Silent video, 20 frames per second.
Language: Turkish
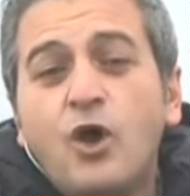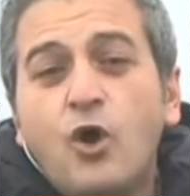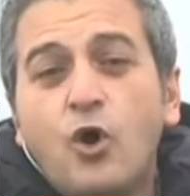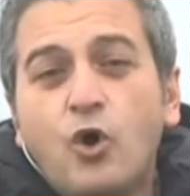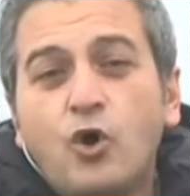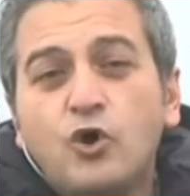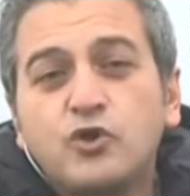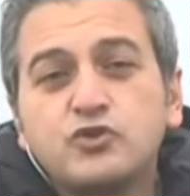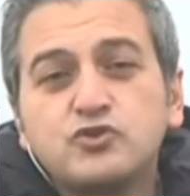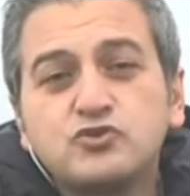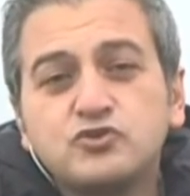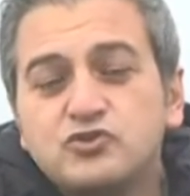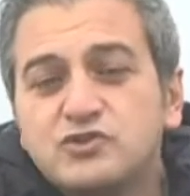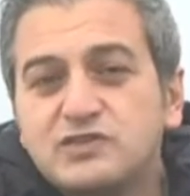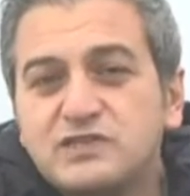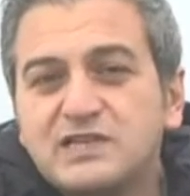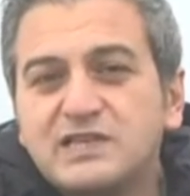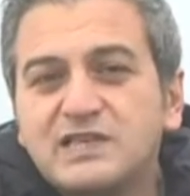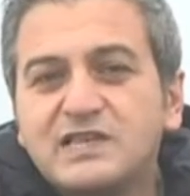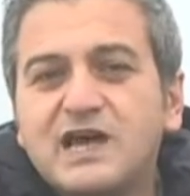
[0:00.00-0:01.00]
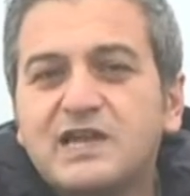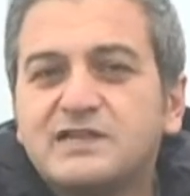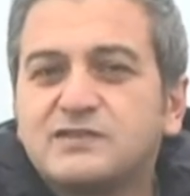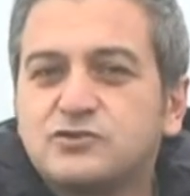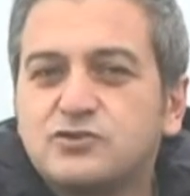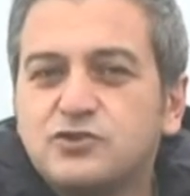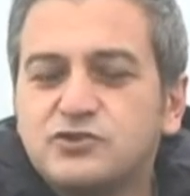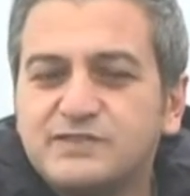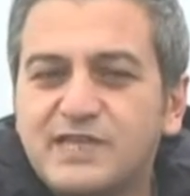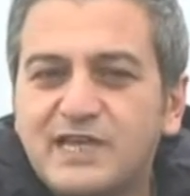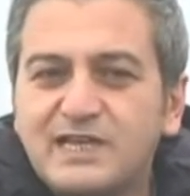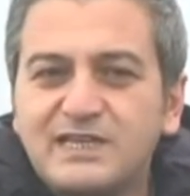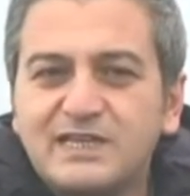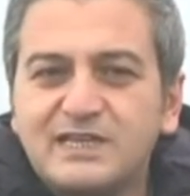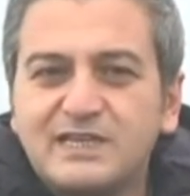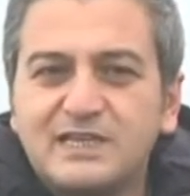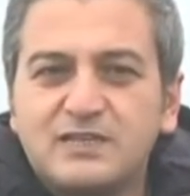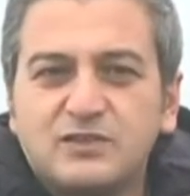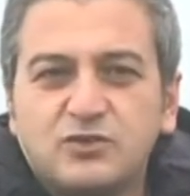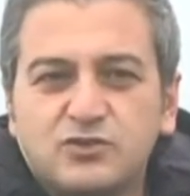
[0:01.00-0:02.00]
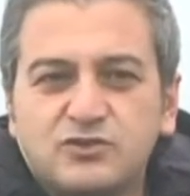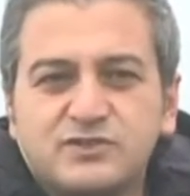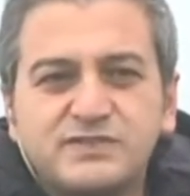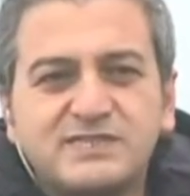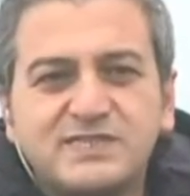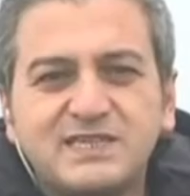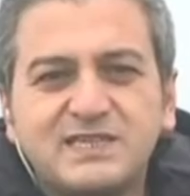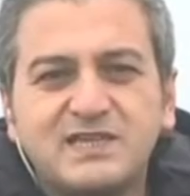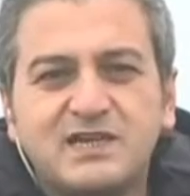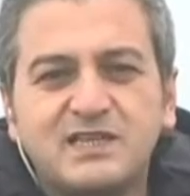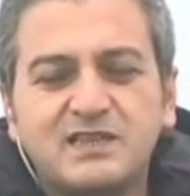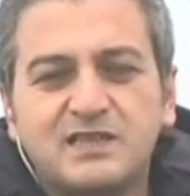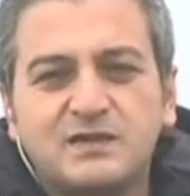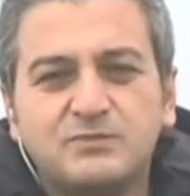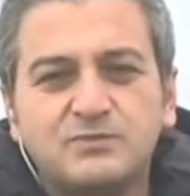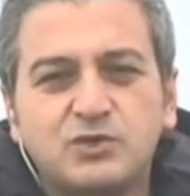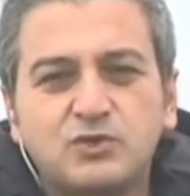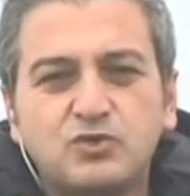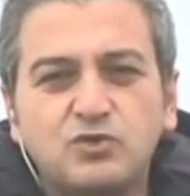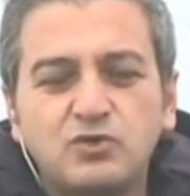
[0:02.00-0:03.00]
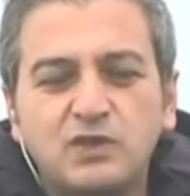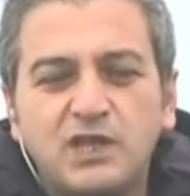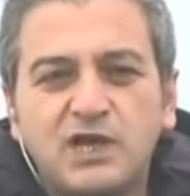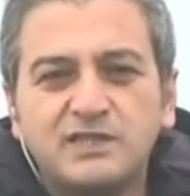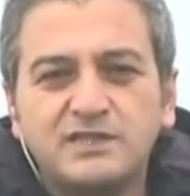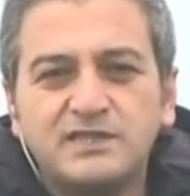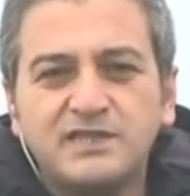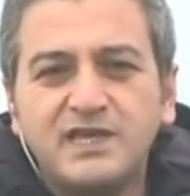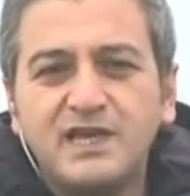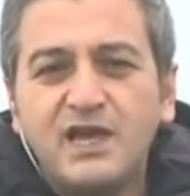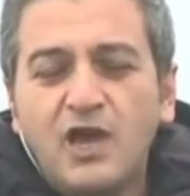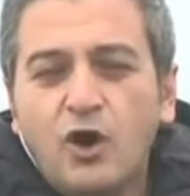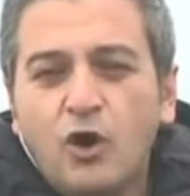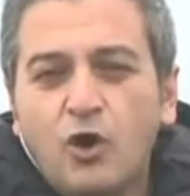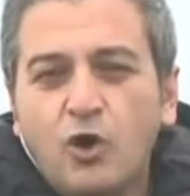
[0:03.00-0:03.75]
örgütün yıllardır özellikle lojistik anlamda kullandığı